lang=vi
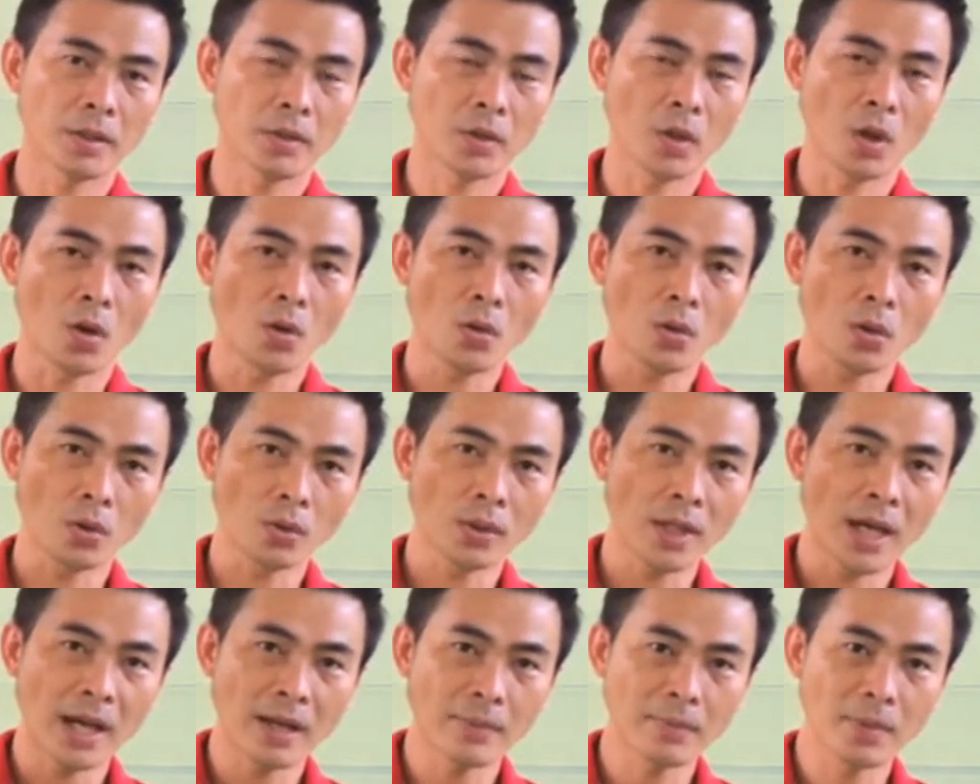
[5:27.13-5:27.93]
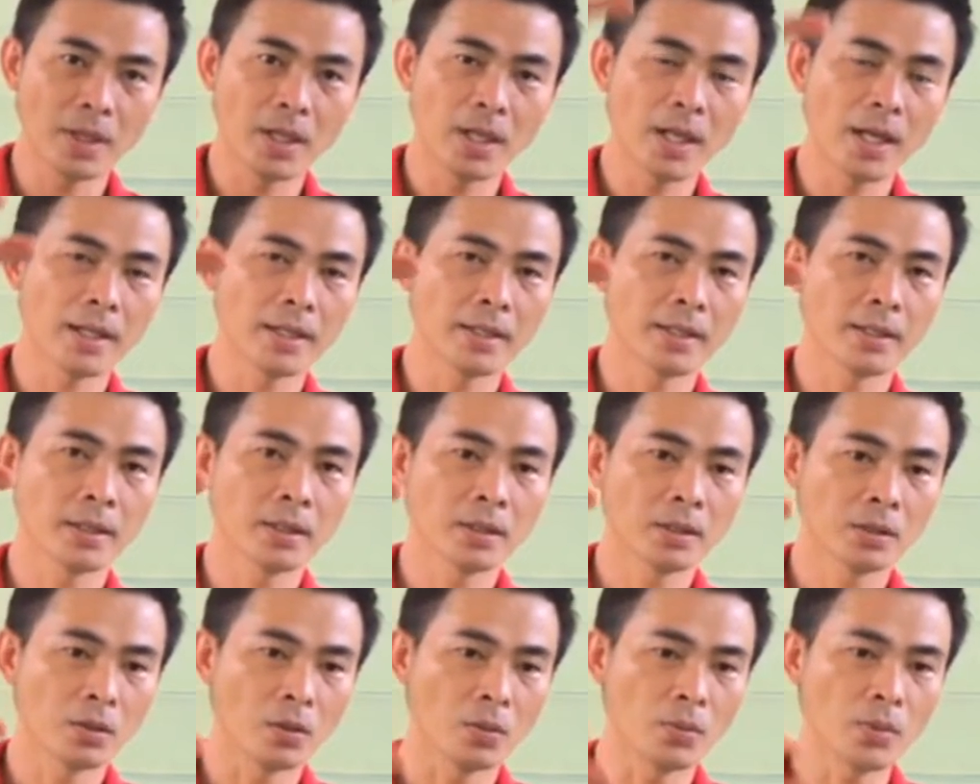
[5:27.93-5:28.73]
dỗ à, cổ tay mình lên
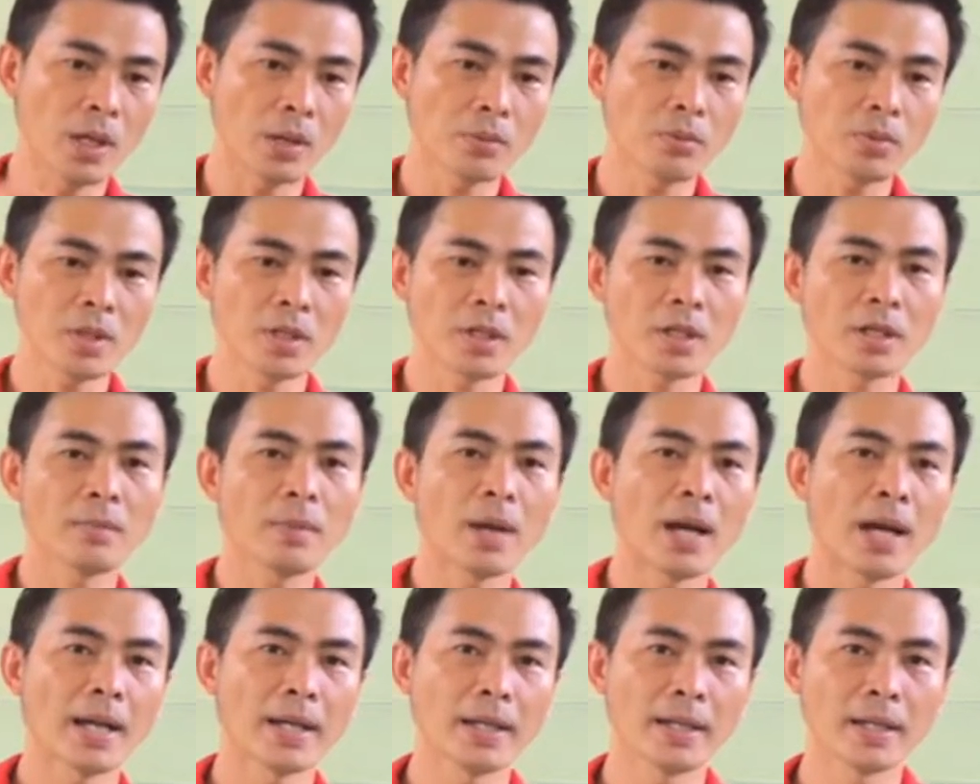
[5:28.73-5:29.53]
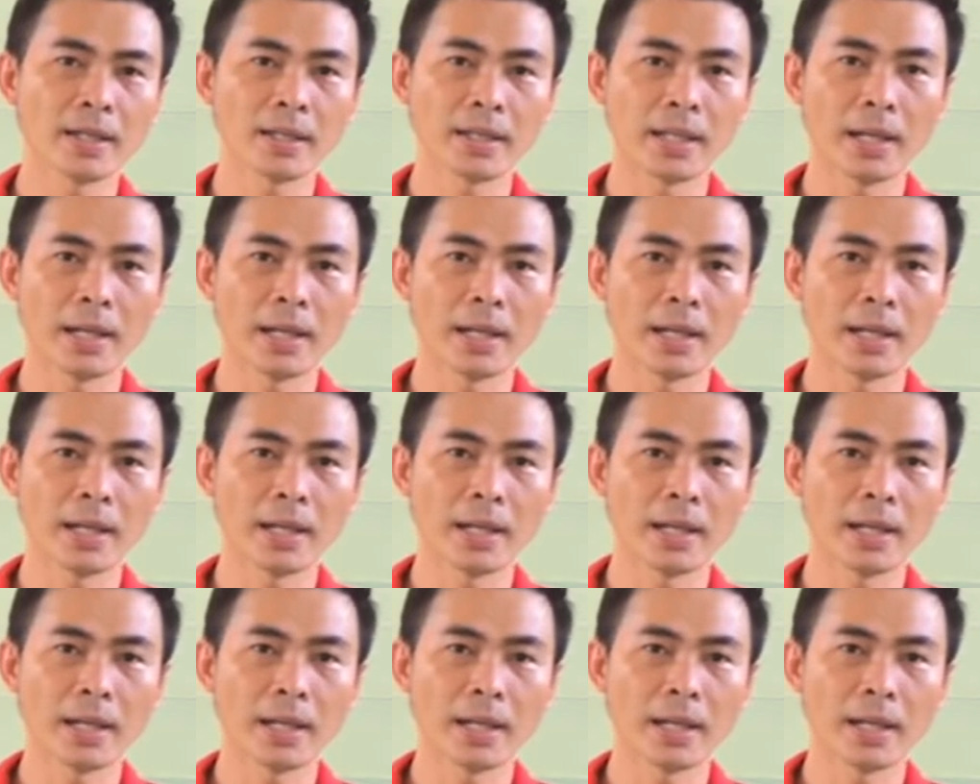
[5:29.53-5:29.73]
cũng giống như cái bài